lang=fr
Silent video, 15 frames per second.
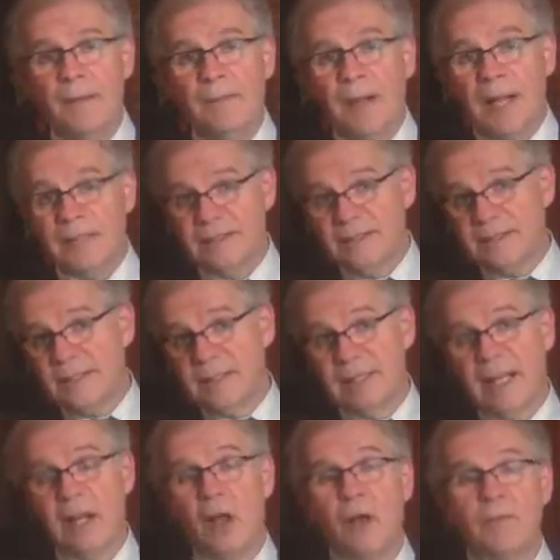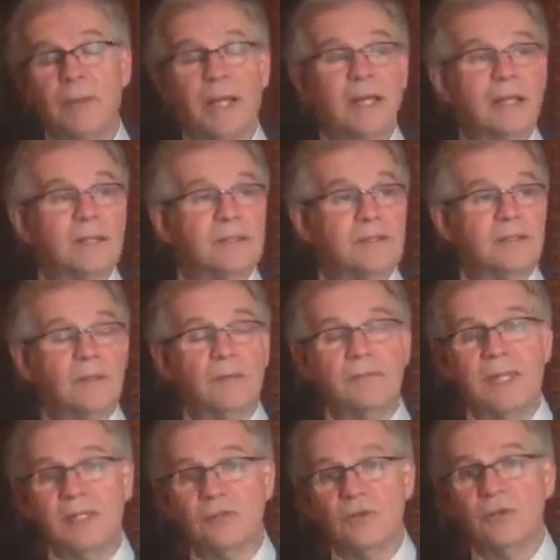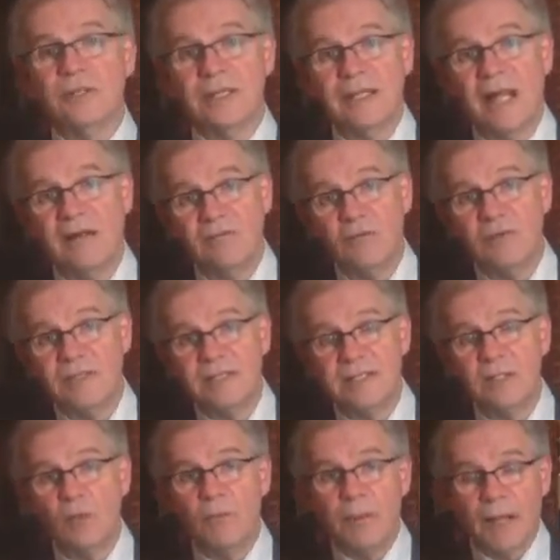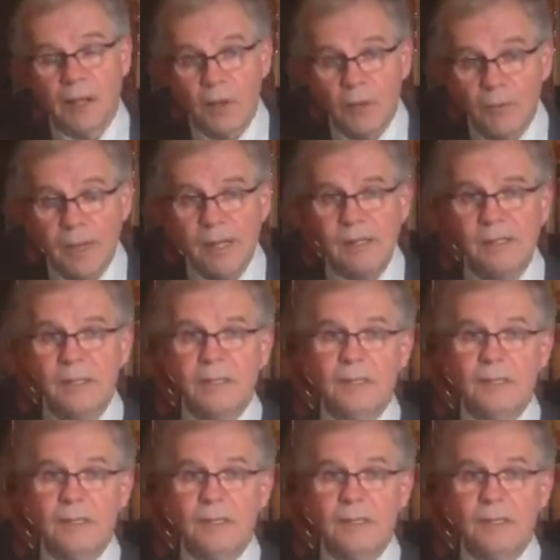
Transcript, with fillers: Euh, mardi, c'était la reprise, euh, bien sûr, des travaux ici au Parlement.